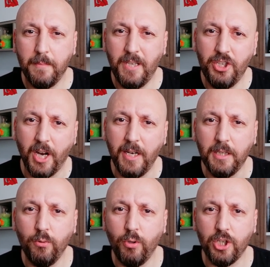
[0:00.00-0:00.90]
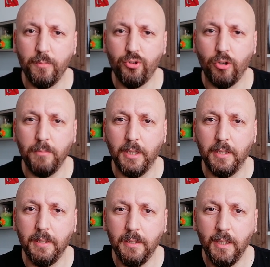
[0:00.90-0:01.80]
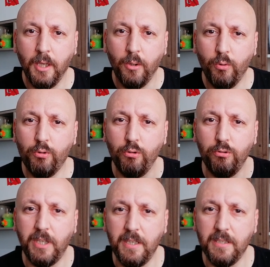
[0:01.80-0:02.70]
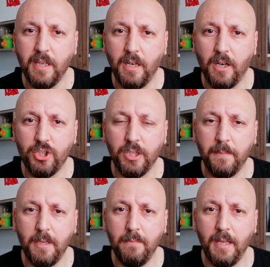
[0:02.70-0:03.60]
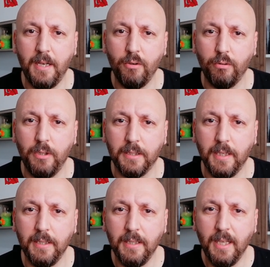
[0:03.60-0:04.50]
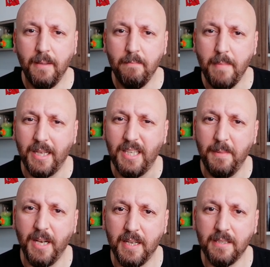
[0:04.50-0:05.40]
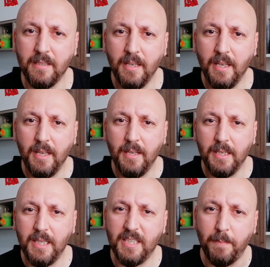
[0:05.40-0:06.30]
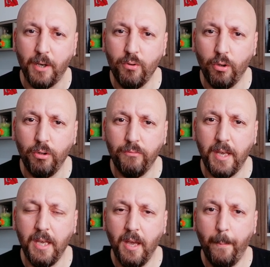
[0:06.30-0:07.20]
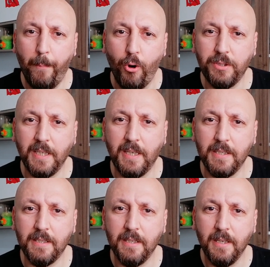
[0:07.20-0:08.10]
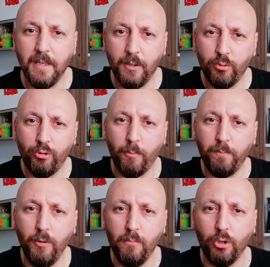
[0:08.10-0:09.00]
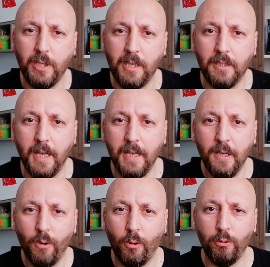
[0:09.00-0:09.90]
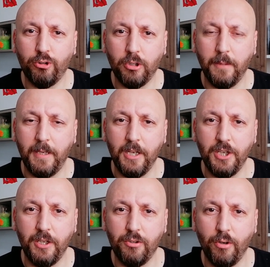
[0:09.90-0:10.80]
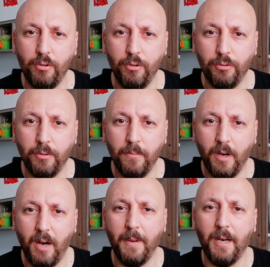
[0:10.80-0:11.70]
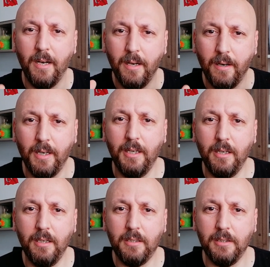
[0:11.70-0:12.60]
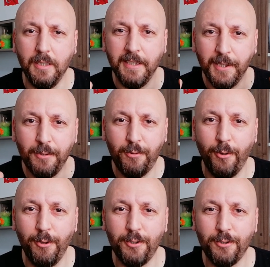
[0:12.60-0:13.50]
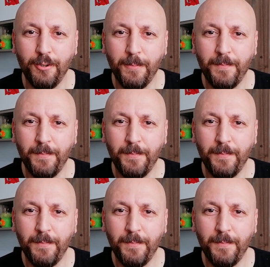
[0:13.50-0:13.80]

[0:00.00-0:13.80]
ticaretle uğraşmış olmaları, uzun denizlere açılabilmeleri yoluyla da belki biraz İspanyol ve Portekiz toplum modelinde oluşturabileceğini söylüyor. Ama ağırlıklı görüş